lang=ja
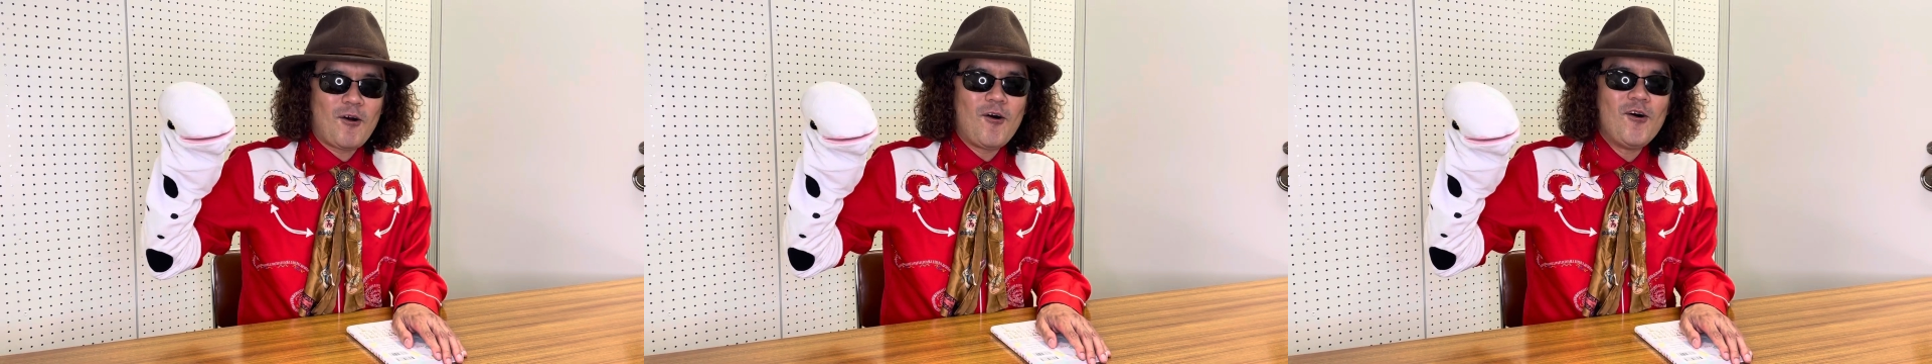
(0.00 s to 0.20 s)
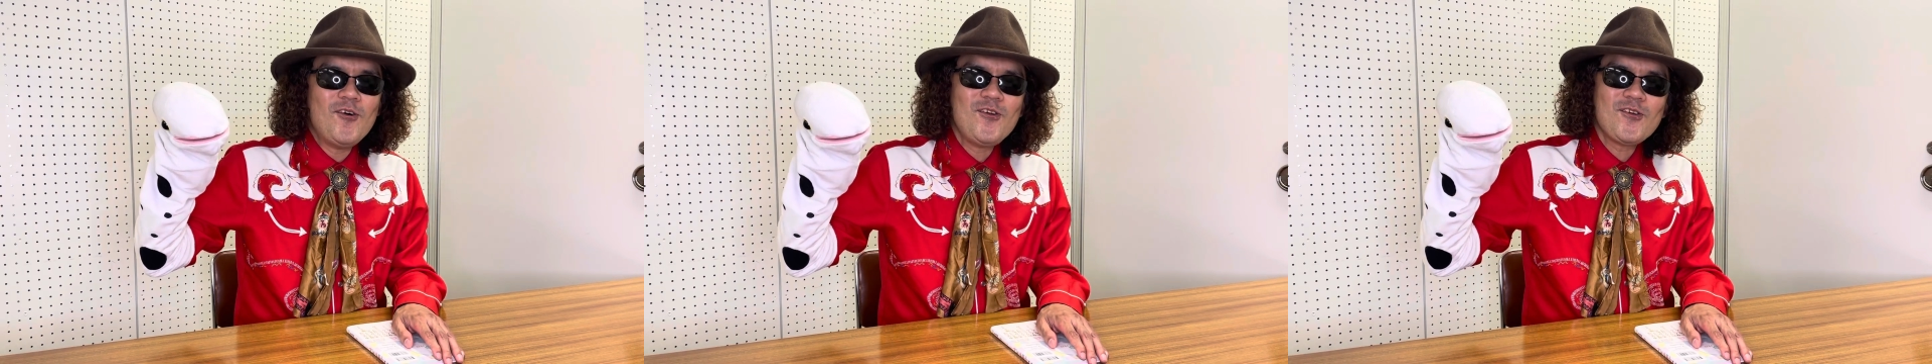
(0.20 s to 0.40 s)

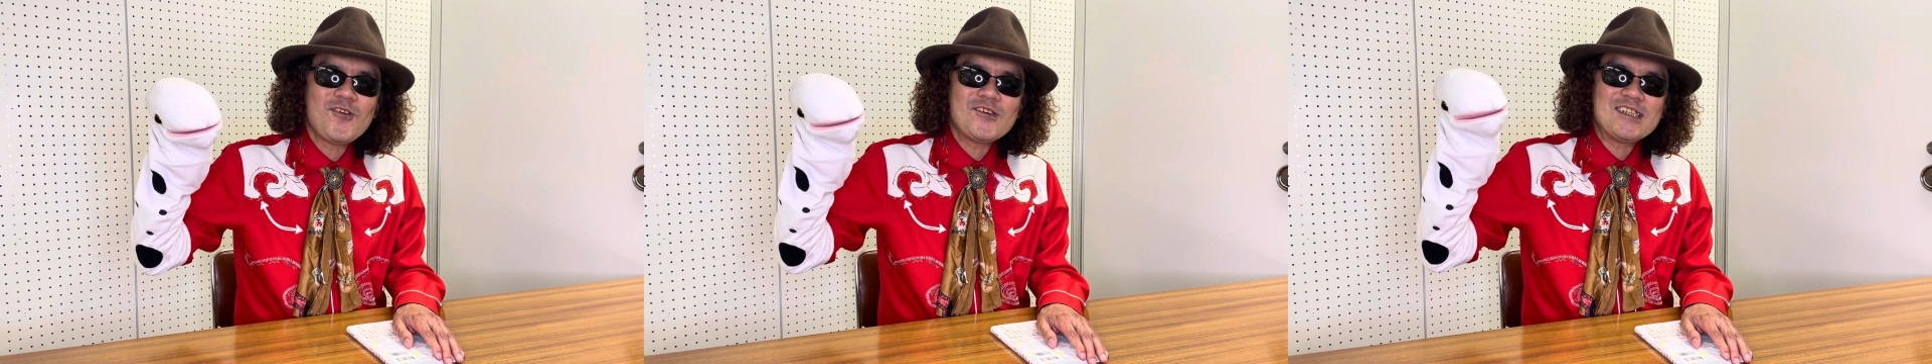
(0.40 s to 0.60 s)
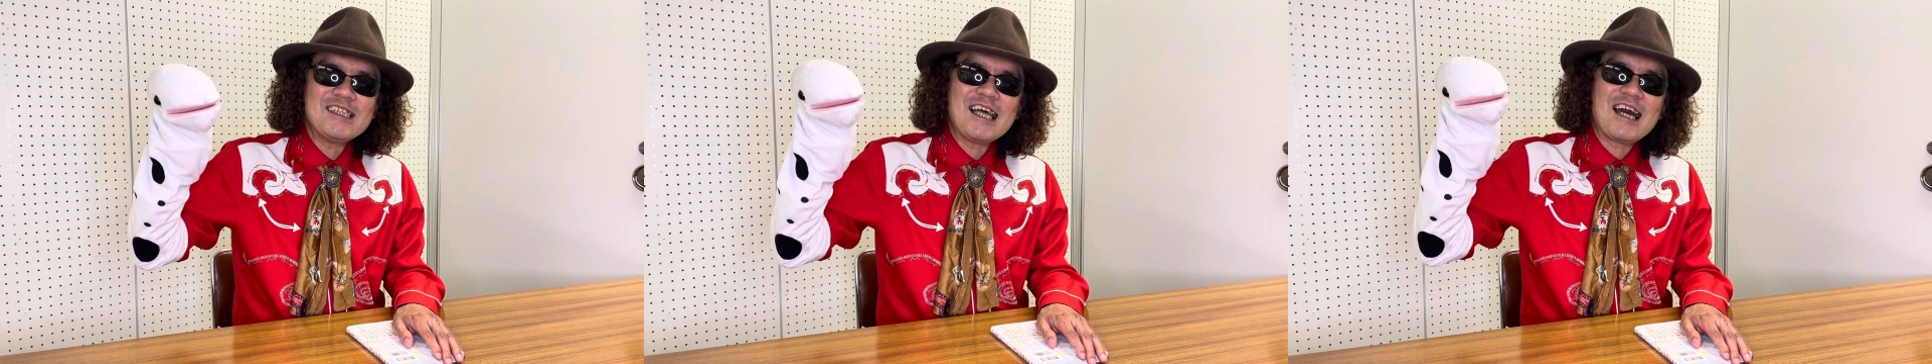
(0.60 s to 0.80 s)
の
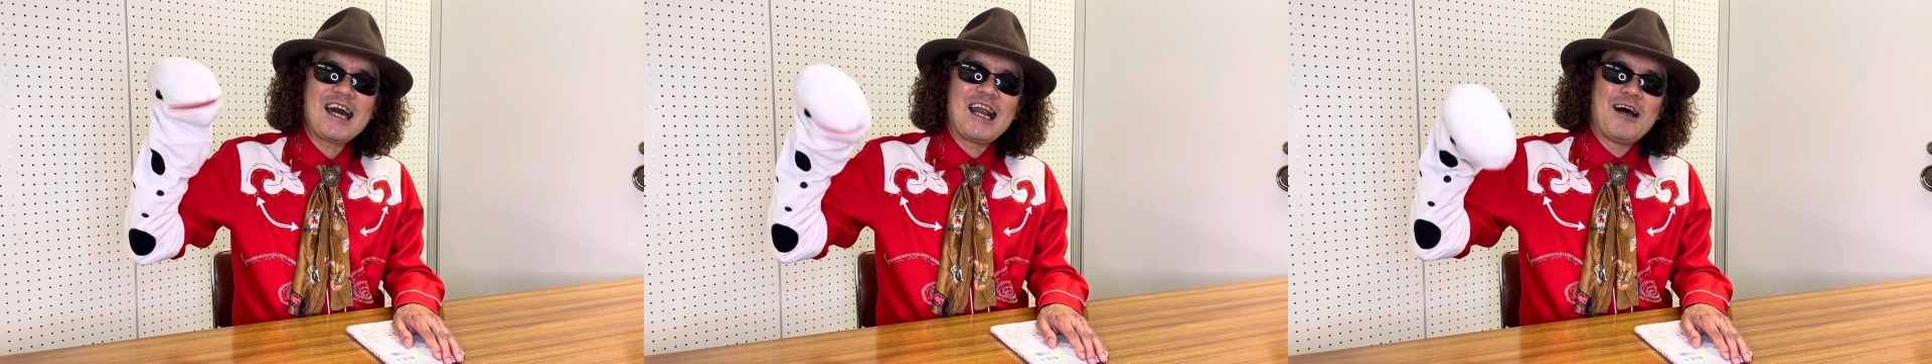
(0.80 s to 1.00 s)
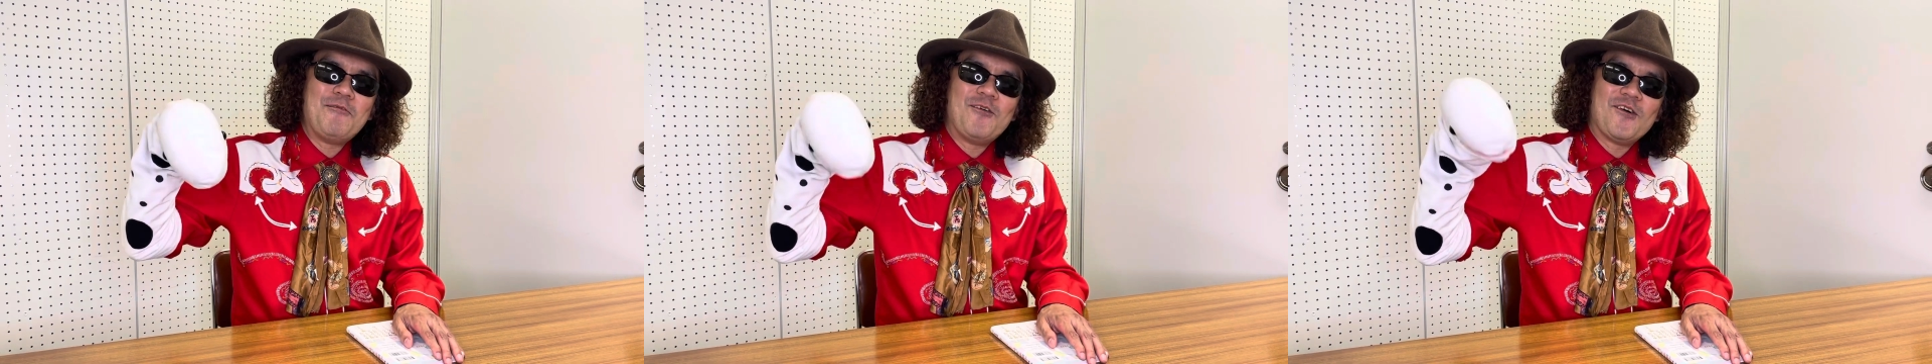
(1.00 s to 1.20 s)
年だか
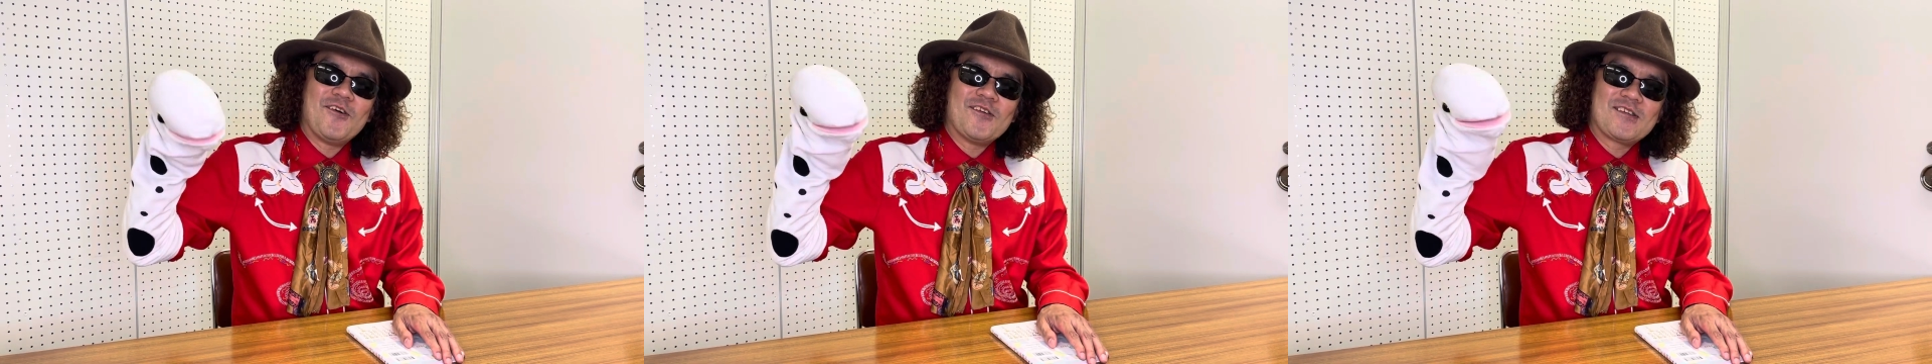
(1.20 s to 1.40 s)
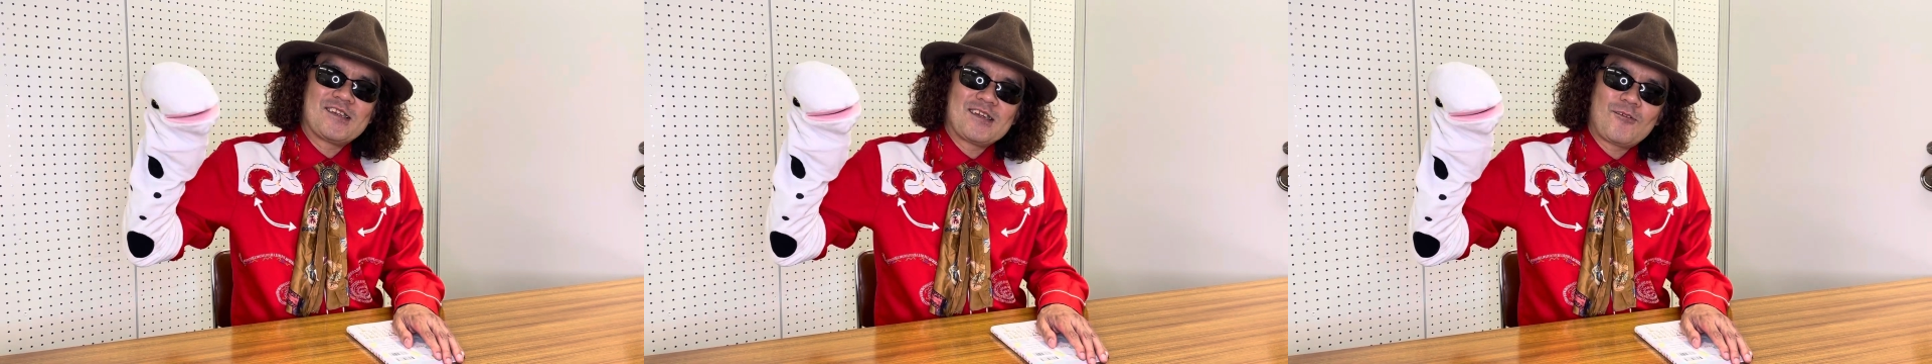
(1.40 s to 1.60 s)
らもう
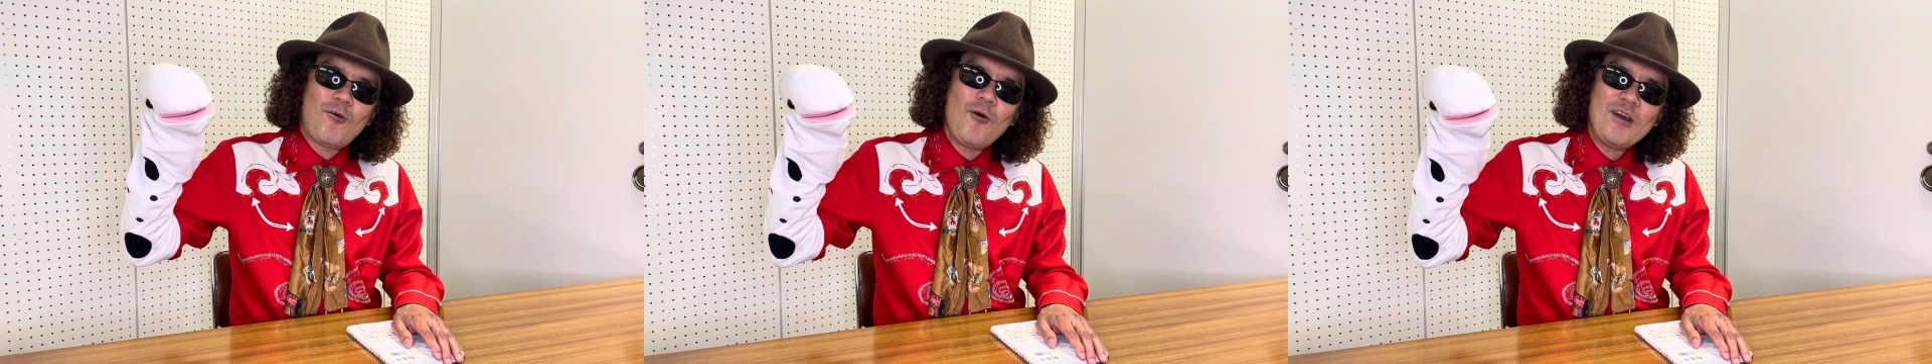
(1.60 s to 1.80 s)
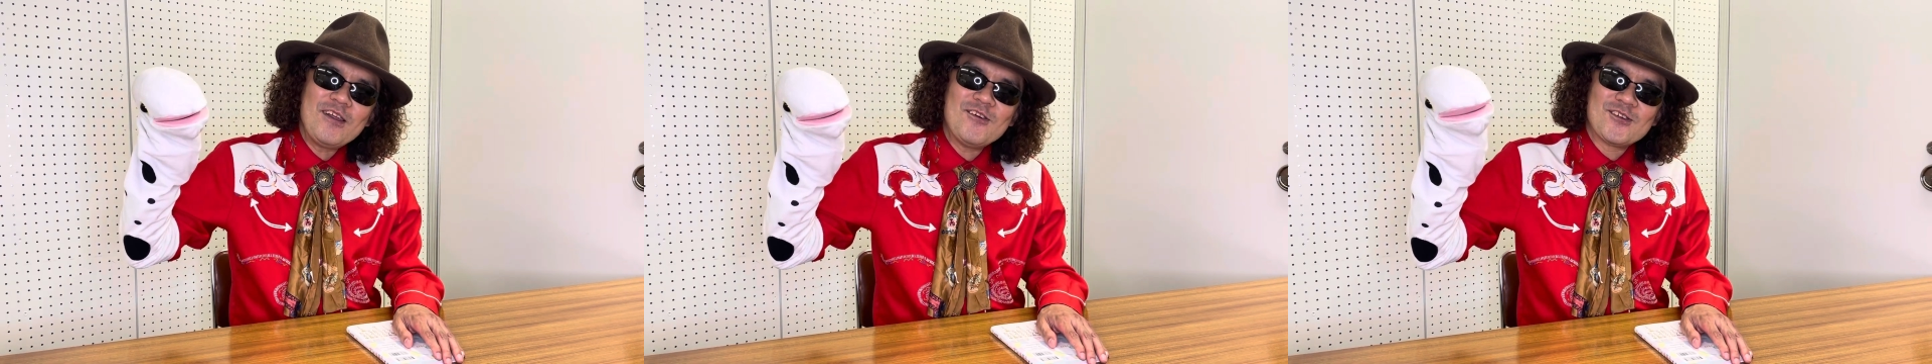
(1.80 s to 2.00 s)
恋の